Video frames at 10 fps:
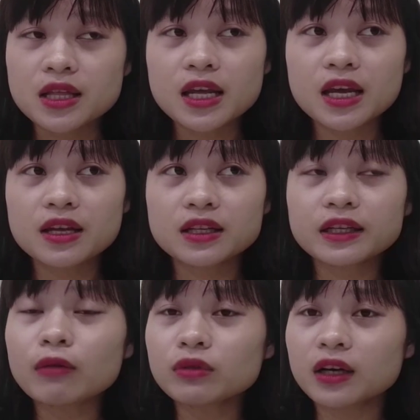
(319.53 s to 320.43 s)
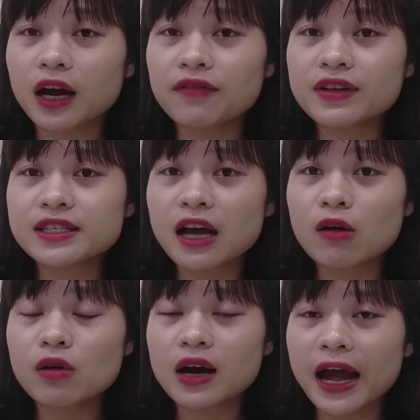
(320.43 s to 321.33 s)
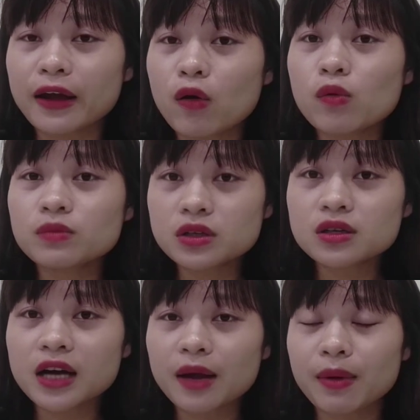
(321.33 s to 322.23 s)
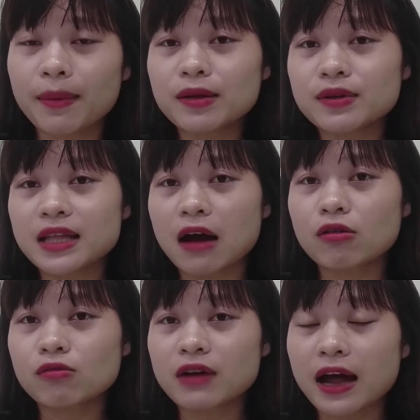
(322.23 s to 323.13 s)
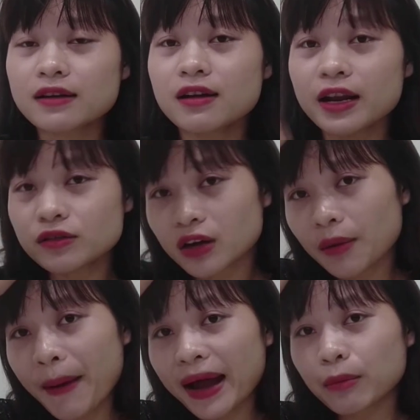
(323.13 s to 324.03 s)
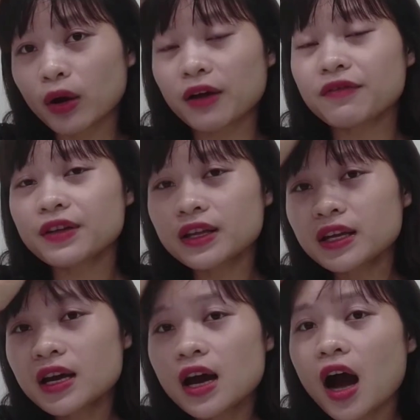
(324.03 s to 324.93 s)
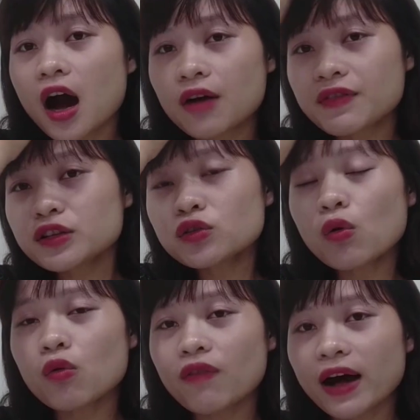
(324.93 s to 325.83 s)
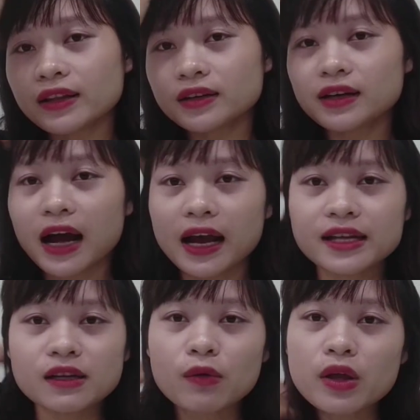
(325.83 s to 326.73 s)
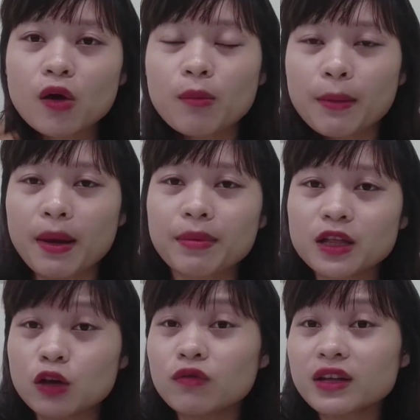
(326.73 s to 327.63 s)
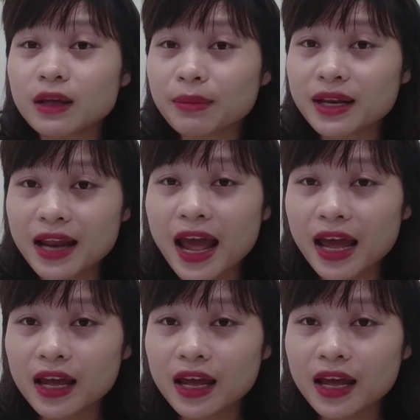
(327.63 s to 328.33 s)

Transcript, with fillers: Thì trong những cái video ngày hôm trước, kênh Mẹ Bé Thủy Thảo cũng đã đưa đến cho các bạn một cái ví dụ và những cái dấu hiệu mà bé bị thiếu vitamin D.